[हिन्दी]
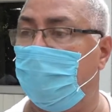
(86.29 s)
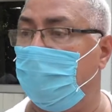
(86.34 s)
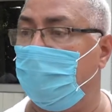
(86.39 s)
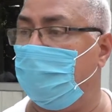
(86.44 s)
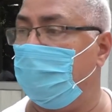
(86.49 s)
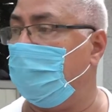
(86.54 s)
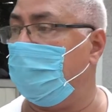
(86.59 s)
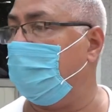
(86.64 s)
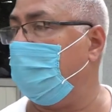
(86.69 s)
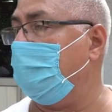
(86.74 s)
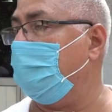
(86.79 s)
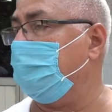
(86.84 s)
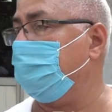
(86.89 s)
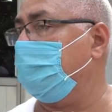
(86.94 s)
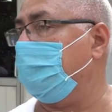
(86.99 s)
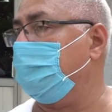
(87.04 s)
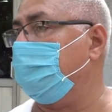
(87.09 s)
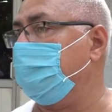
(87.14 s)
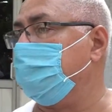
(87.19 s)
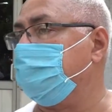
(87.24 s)
हमें अंदर
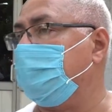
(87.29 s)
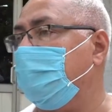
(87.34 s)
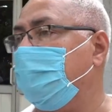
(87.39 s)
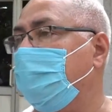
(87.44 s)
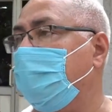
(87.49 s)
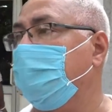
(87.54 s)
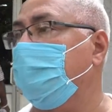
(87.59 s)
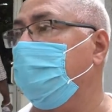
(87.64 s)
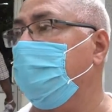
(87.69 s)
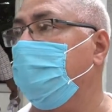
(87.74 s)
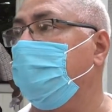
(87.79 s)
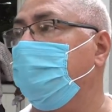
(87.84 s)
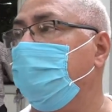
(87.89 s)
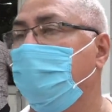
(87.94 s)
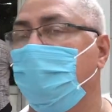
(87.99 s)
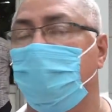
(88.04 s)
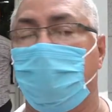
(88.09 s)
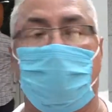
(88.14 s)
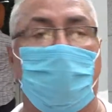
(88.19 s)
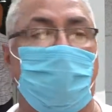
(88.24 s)
पूछा है बरबली हमने
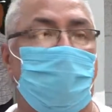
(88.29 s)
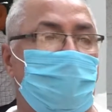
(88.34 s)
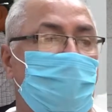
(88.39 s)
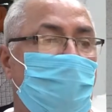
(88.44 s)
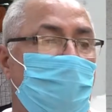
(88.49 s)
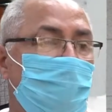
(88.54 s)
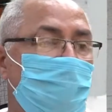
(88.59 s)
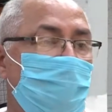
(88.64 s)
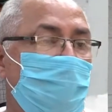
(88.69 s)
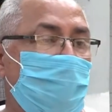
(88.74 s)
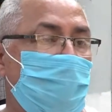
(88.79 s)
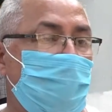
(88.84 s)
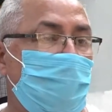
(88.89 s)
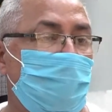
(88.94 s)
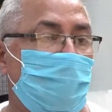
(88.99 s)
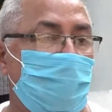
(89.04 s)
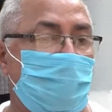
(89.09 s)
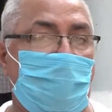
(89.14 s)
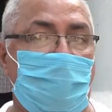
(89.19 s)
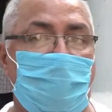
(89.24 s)
इनको बता दिया कह रहे
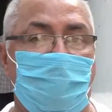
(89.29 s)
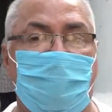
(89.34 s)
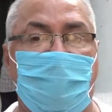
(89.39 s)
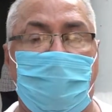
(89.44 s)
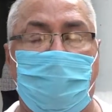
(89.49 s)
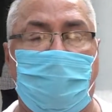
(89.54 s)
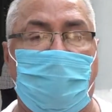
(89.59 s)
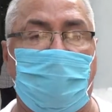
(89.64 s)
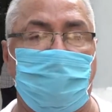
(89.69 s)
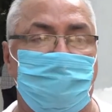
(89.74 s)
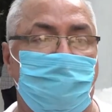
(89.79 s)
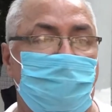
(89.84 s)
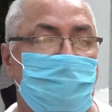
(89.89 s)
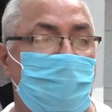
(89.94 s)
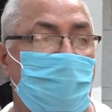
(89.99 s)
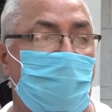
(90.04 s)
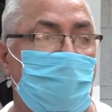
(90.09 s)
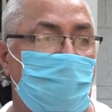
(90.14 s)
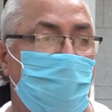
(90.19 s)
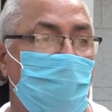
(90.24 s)
हैं कल फिर पाँच बजे
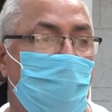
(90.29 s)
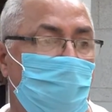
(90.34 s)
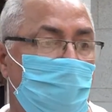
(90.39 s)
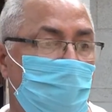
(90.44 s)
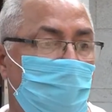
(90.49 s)
आना